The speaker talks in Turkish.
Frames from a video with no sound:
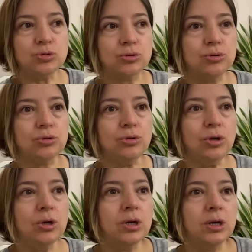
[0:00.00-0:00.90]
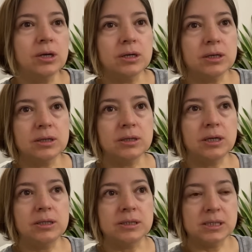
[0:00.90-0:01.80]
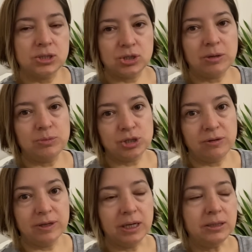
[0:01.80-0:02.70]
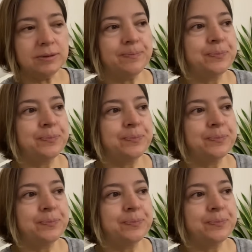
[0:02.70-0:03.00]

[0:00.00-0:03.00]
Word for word: Çünkü e, hani ısınacakmış havalar.